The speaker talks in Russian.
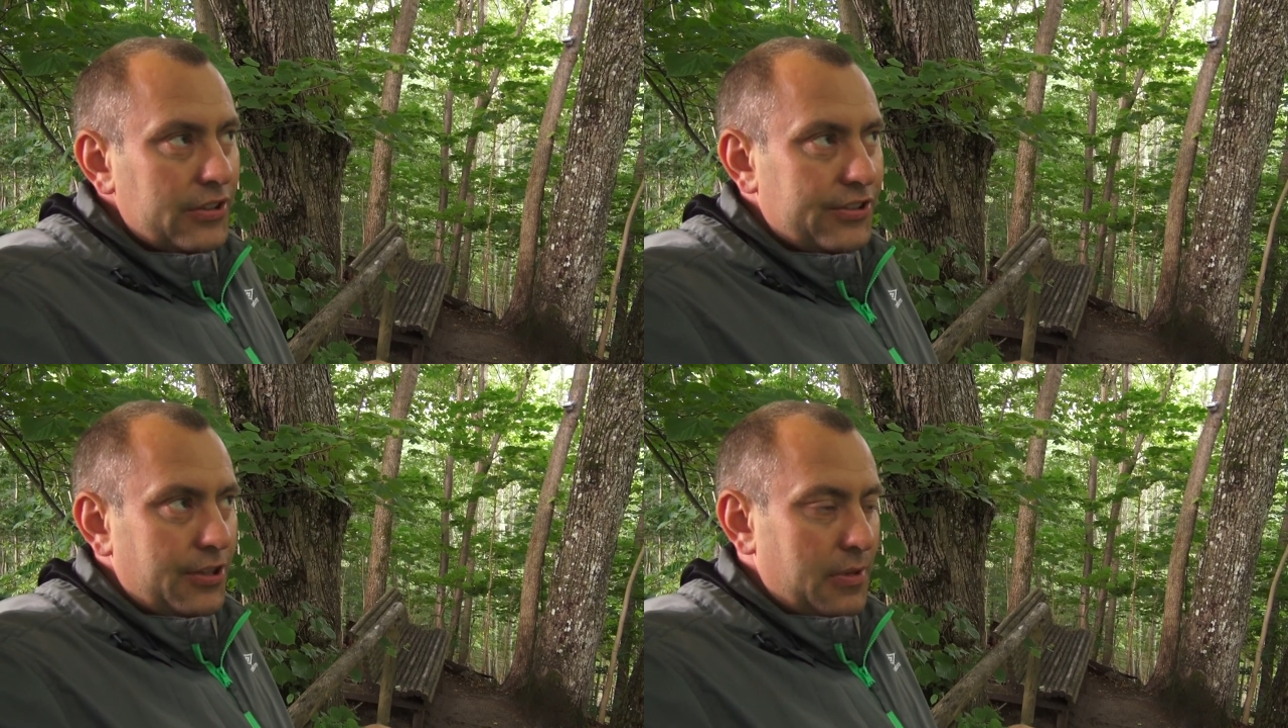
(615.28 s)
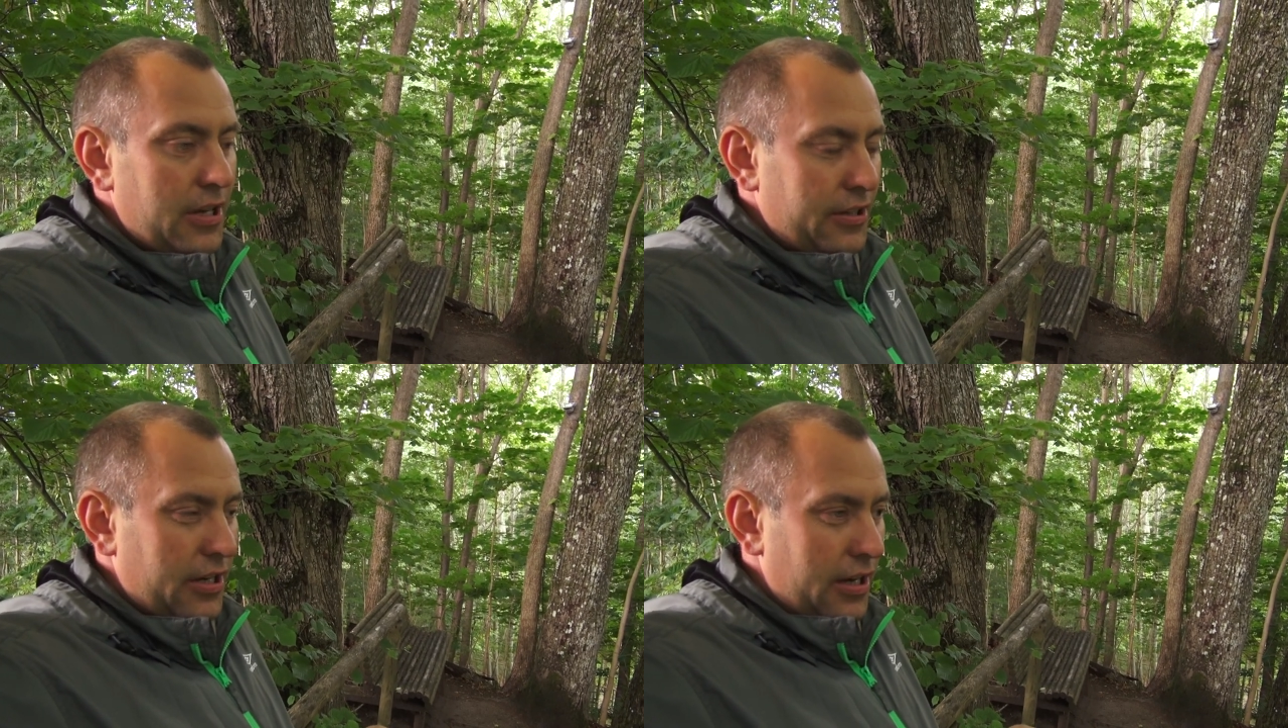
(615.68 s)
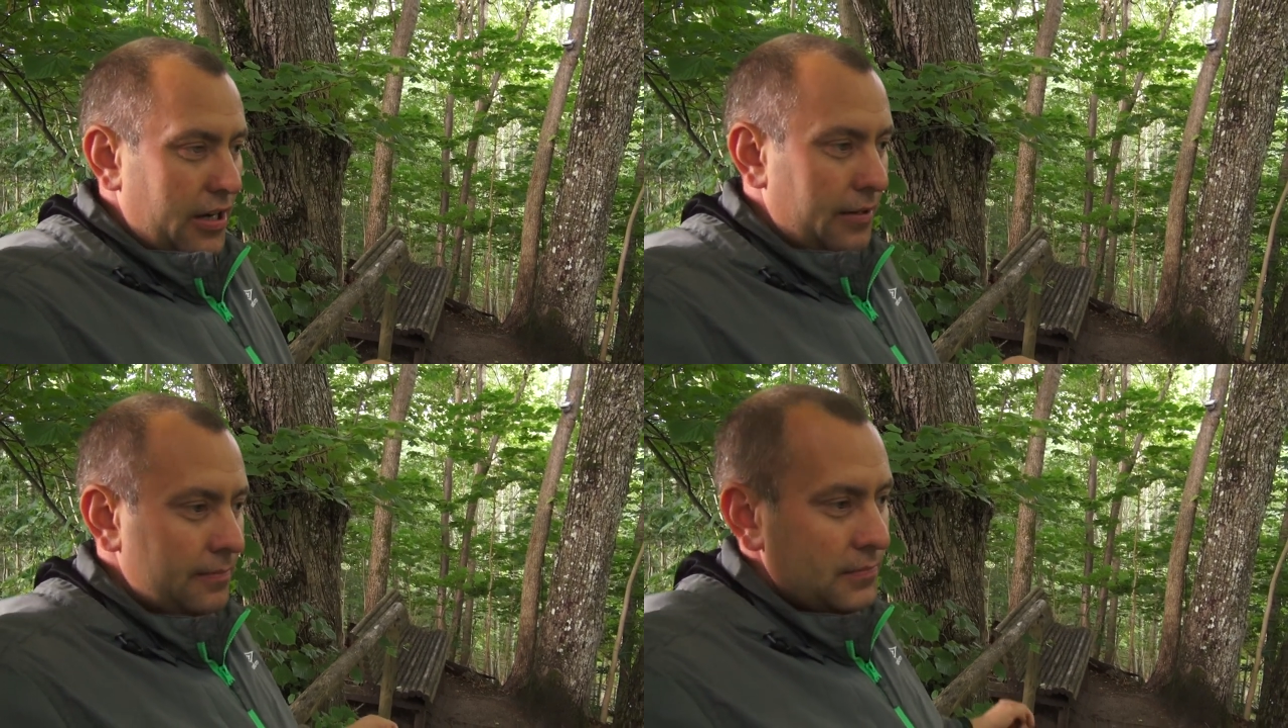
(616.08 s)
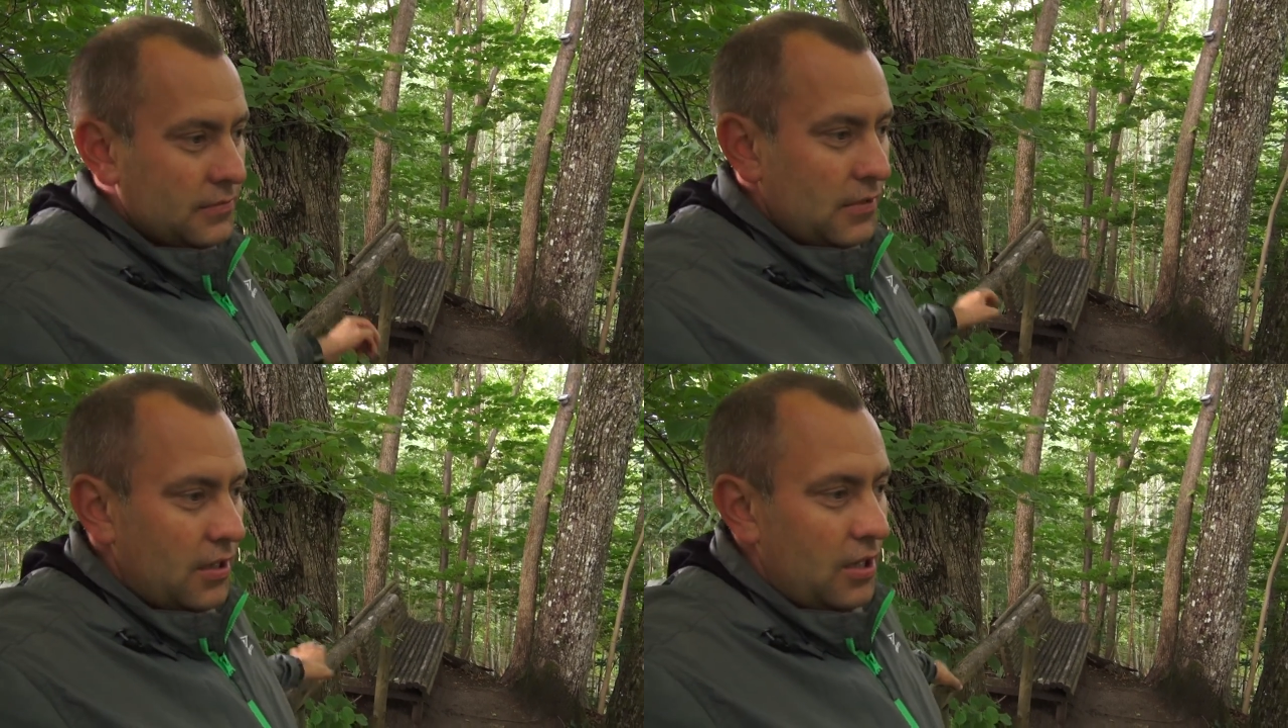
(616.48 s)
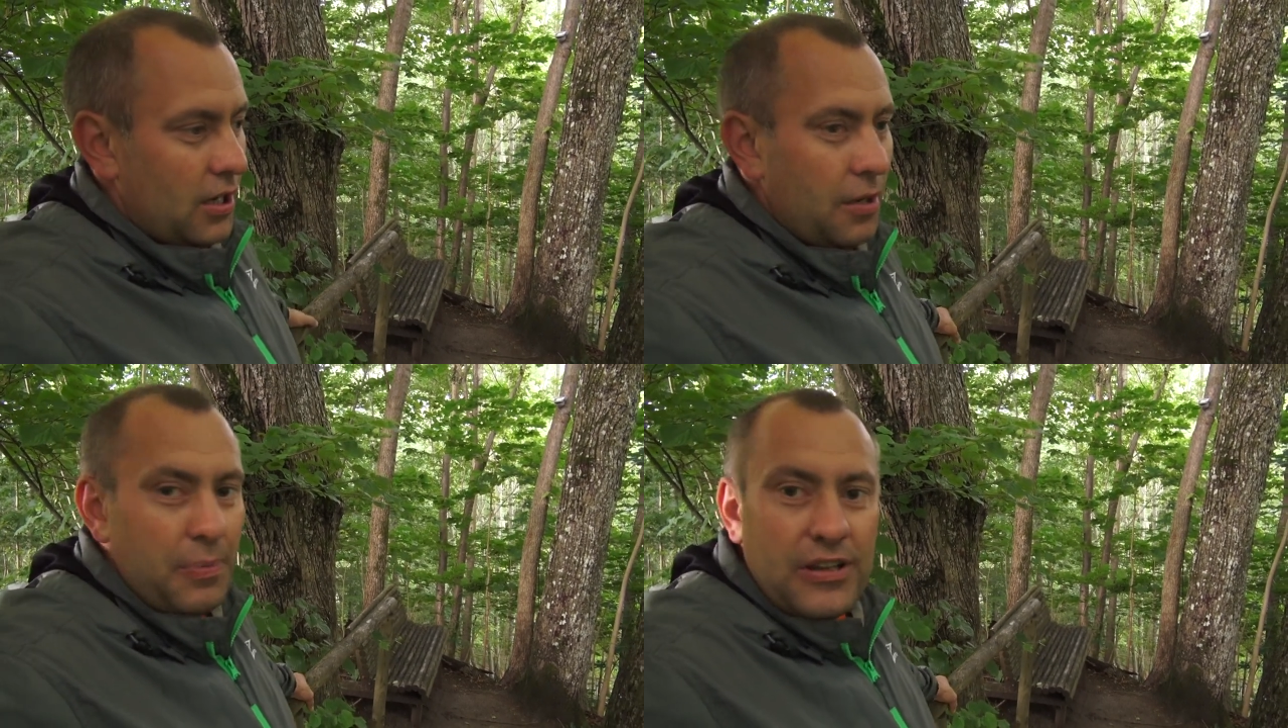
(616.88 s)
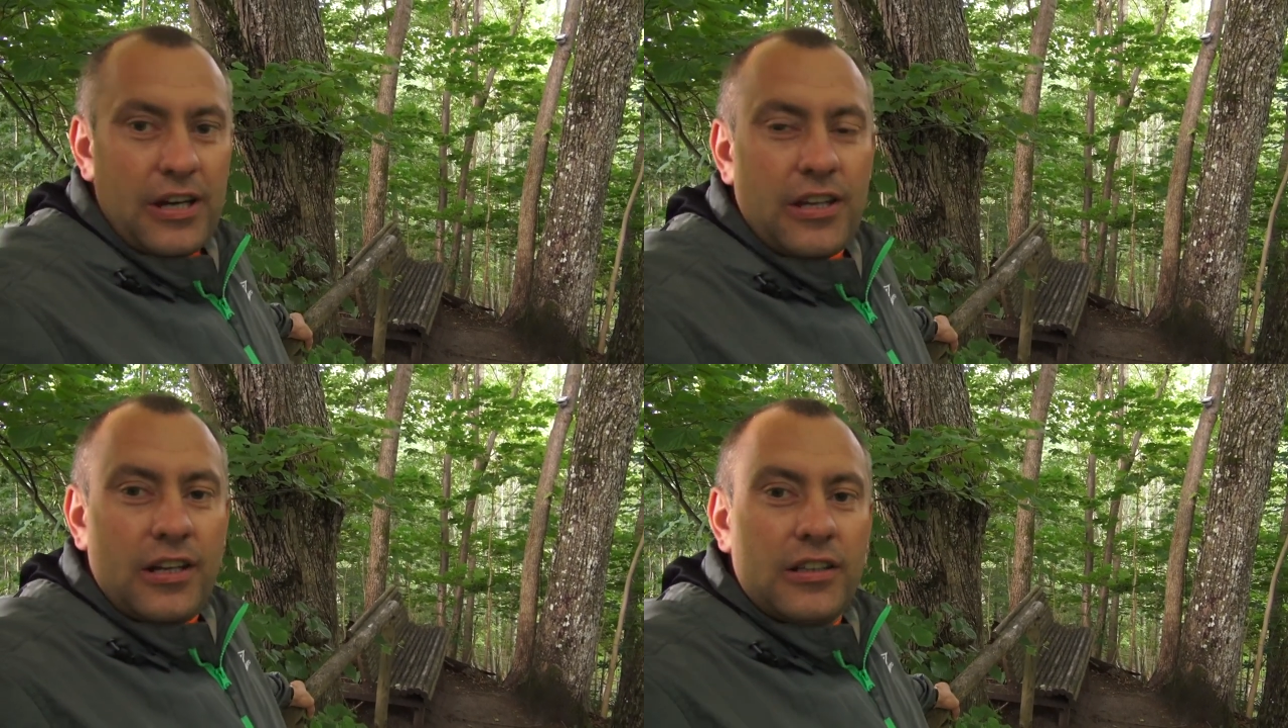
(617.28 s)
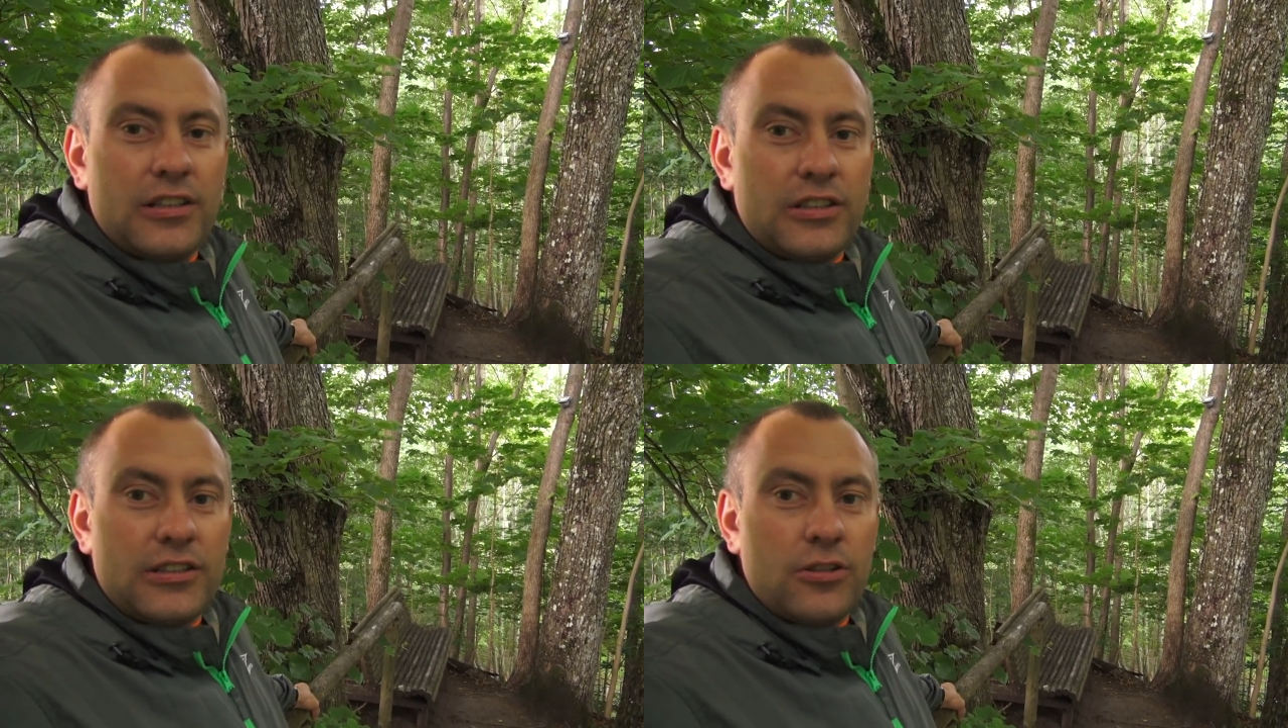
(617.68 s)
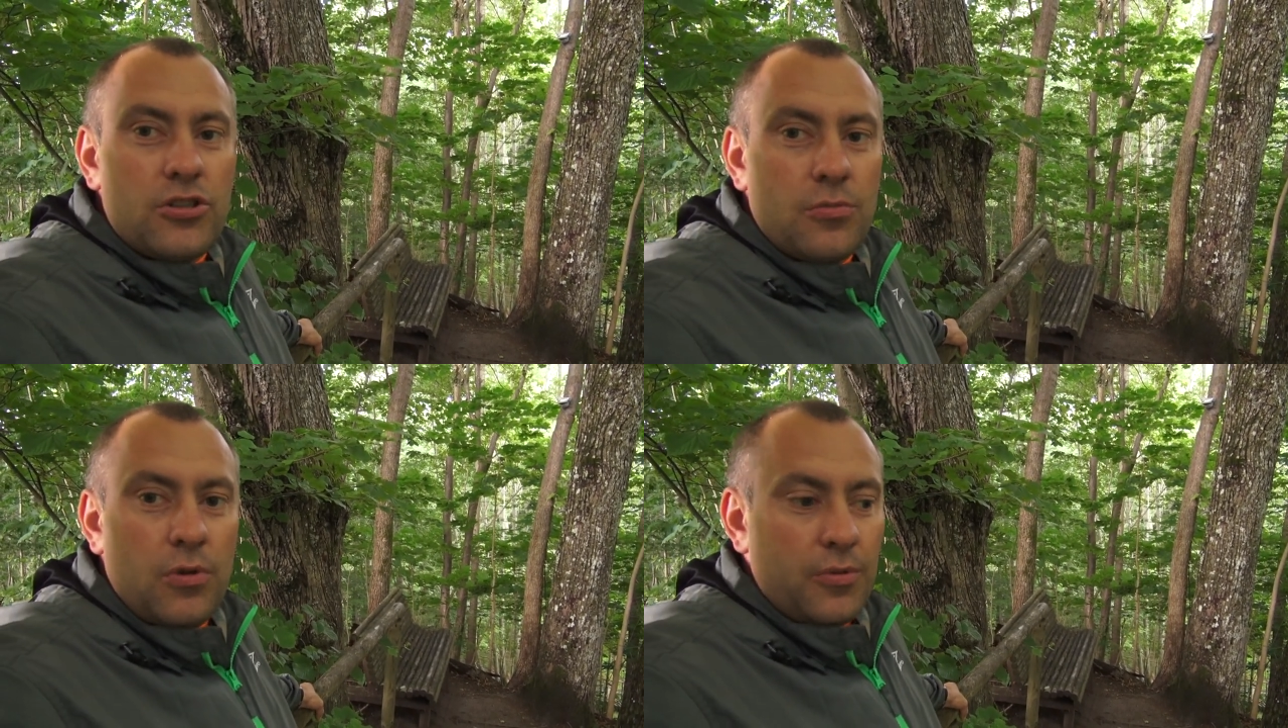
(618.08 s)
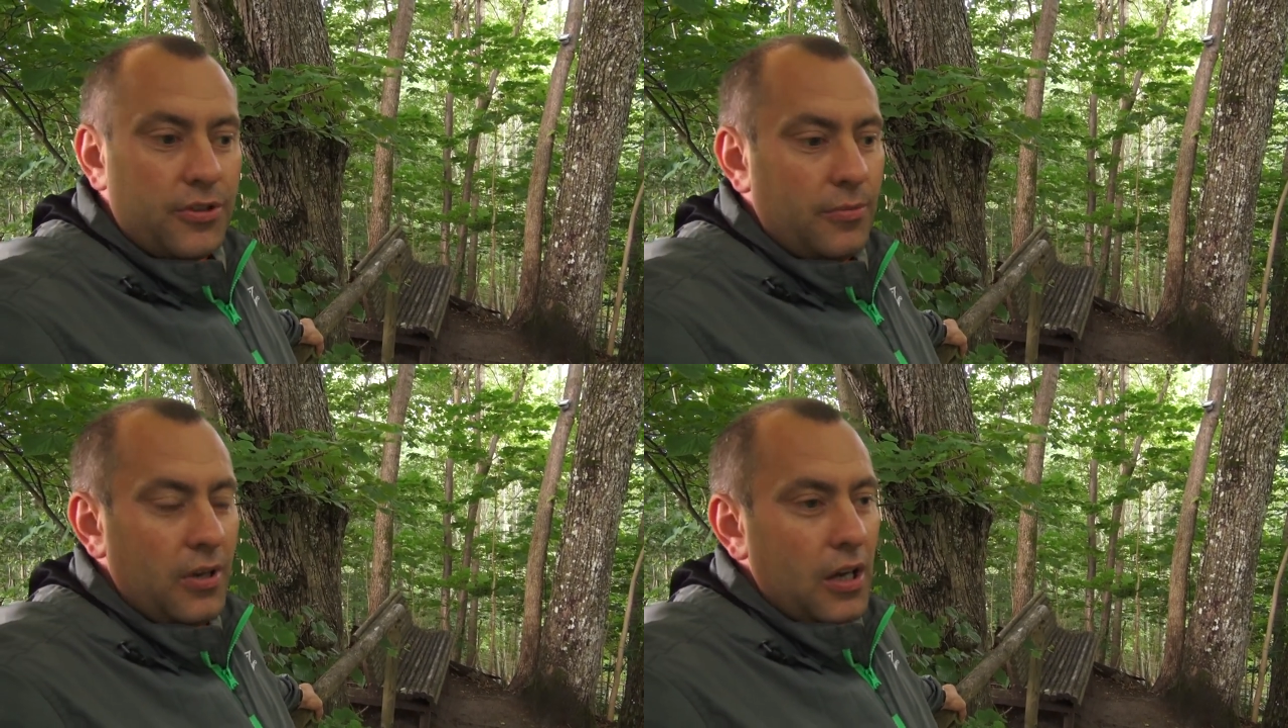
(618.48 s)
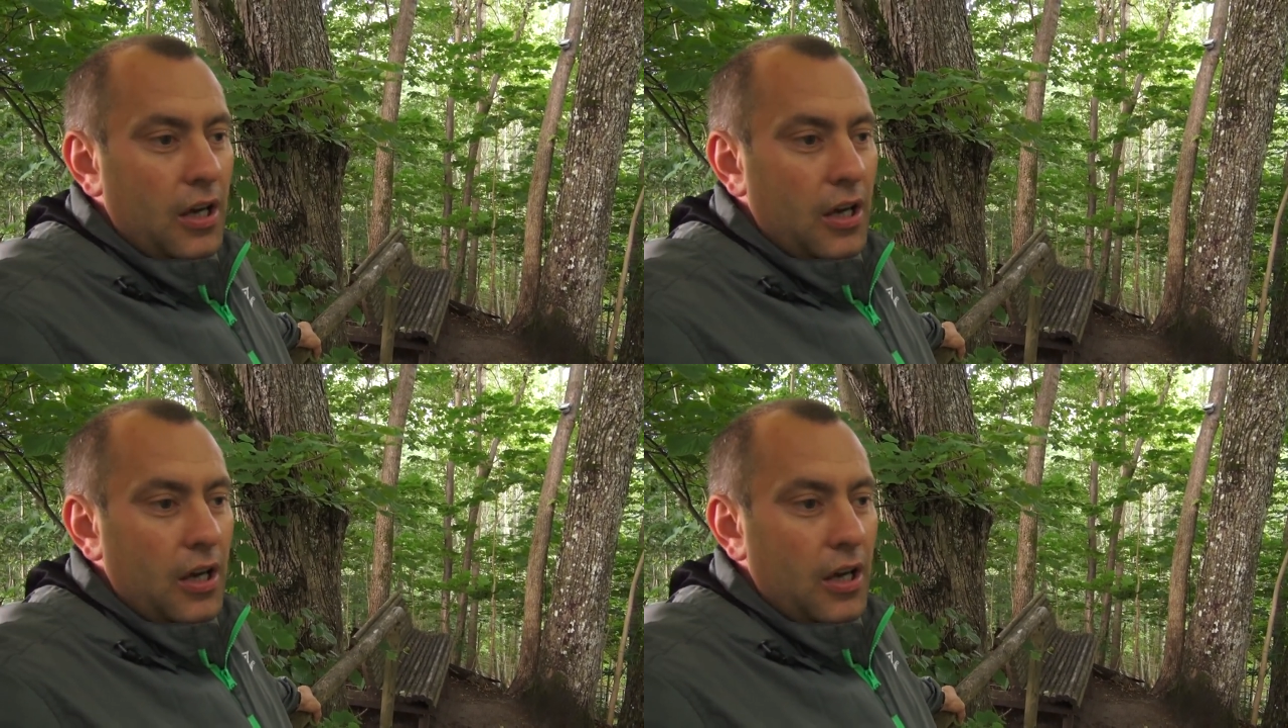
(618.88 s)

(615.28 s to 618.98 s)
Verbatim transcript: семейное а, предание гласит следующим образом.